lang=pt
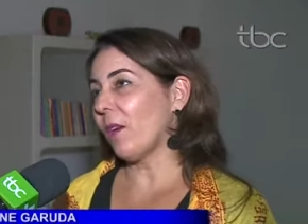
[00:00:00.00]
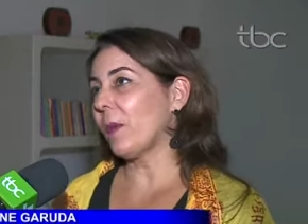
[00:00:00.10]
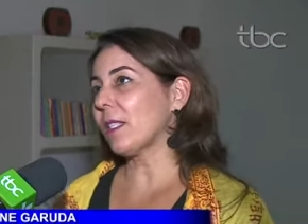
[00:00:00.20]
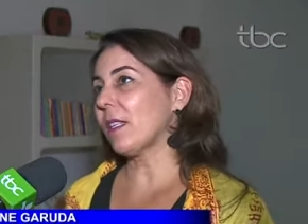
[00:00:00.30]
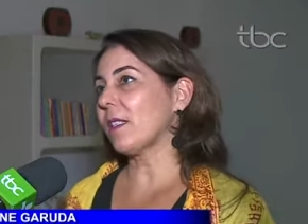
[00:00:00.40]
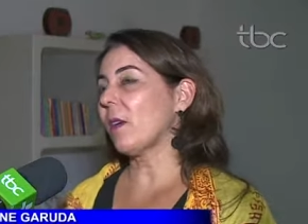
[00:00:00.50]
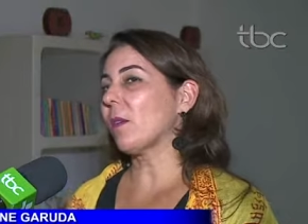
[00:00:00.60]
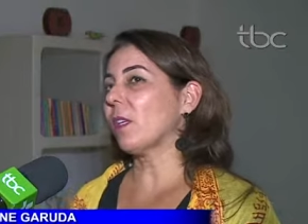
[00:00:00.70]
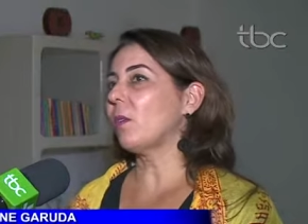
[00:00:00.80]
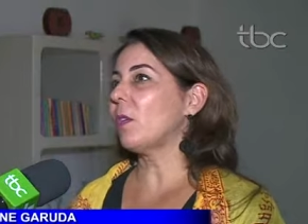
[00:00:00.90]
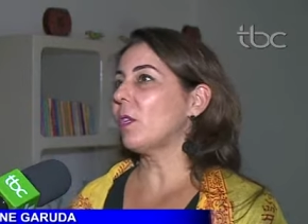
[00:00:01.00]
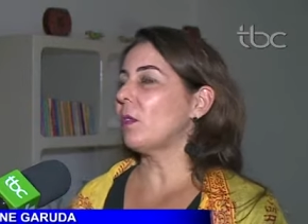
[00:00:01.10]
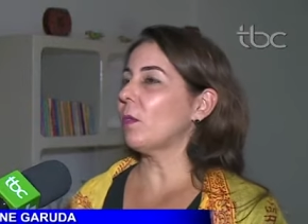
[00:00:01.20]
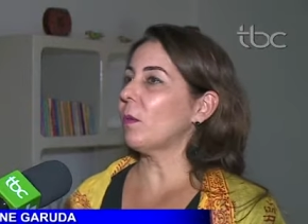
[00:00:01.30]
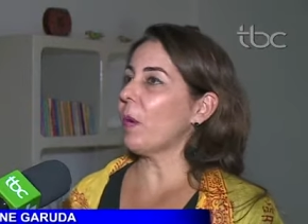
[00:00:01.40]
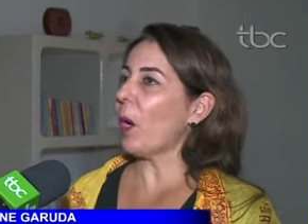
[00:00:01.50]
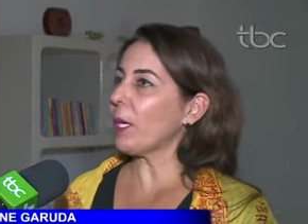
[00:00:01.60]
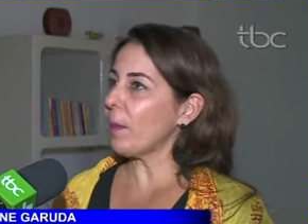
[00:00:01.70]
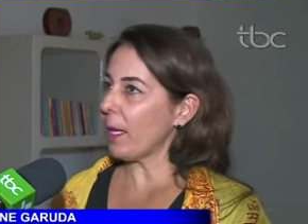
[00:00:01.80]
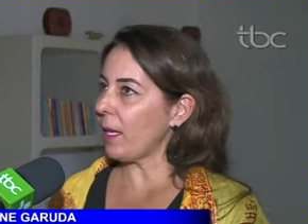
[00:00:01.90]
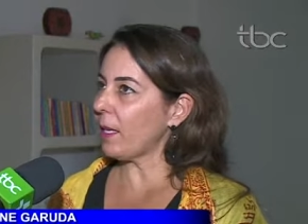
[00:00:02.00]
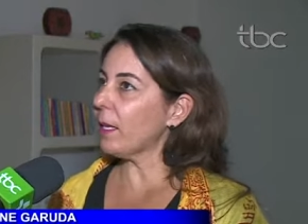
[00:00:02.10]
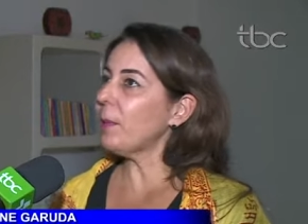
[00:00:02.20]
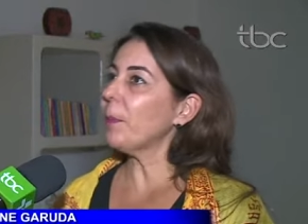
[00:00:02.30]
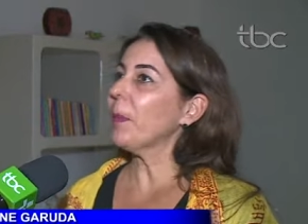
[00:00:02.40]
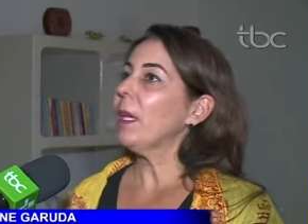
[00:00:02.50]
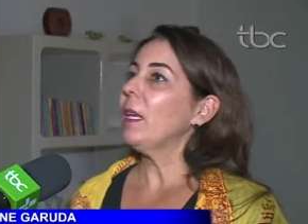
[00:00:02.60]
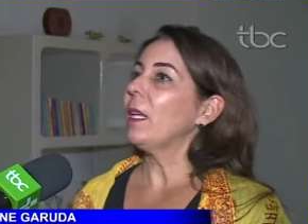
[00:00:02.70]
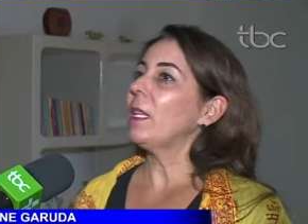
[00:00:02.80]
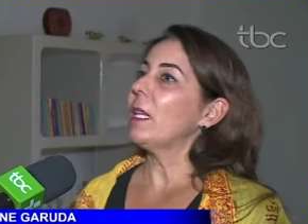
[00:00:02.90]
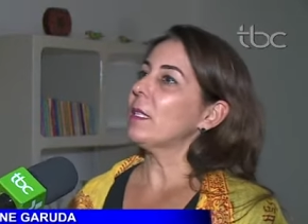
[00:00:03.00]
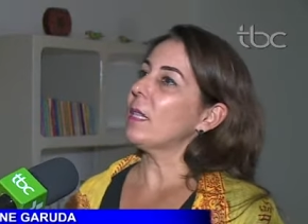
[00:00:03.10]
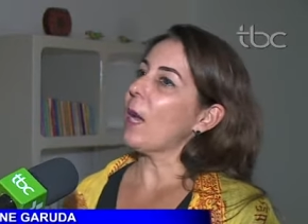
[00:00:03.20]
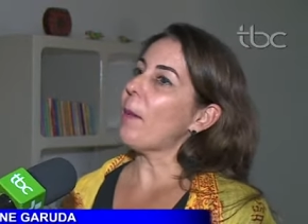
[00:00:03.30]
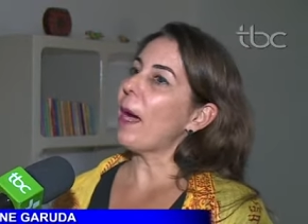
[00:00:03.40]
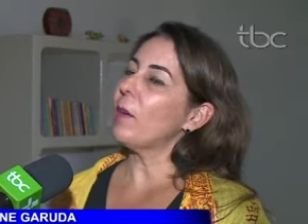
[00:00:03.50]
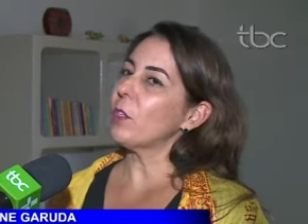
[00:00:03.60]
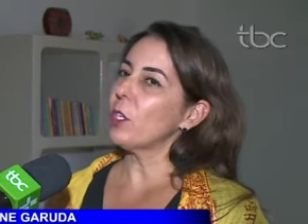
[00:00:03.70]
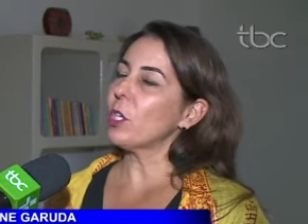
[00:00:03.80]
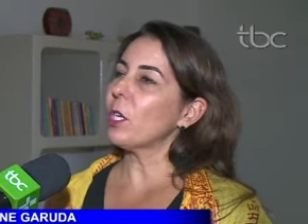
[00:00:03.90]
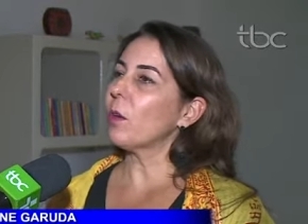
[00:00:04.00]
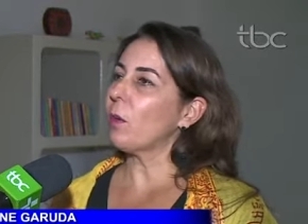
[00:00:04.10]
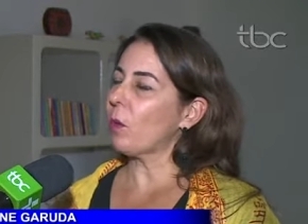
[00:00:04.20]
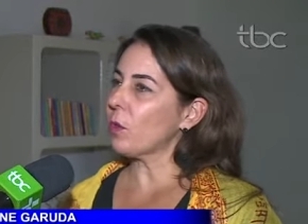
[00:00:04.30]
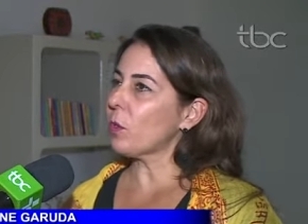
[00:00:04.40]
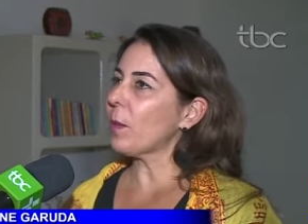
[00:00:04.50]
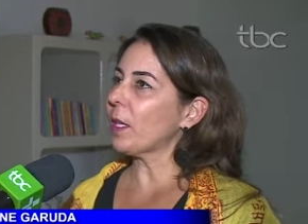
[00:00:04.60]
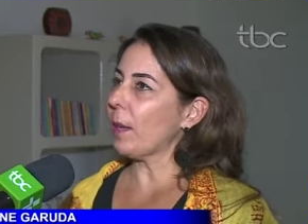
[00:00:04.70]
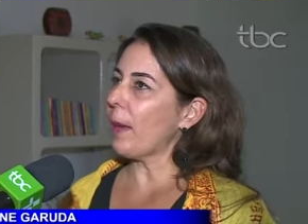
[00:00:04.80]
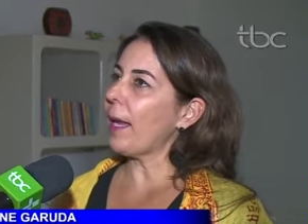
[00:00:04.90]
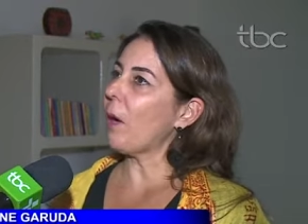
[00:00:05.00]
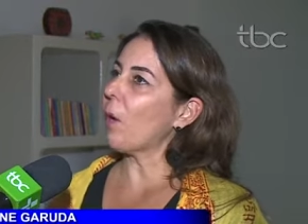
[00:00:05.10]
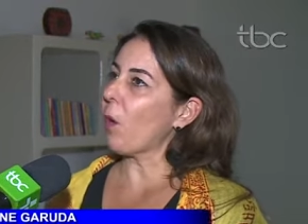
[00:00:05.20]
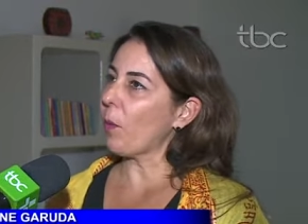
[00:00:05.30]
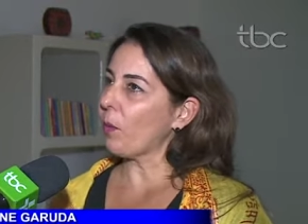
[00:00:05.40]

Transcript: é uma sessão que dura uma hora e meia e nesse trabalho a gente costuma trabalhar o corpo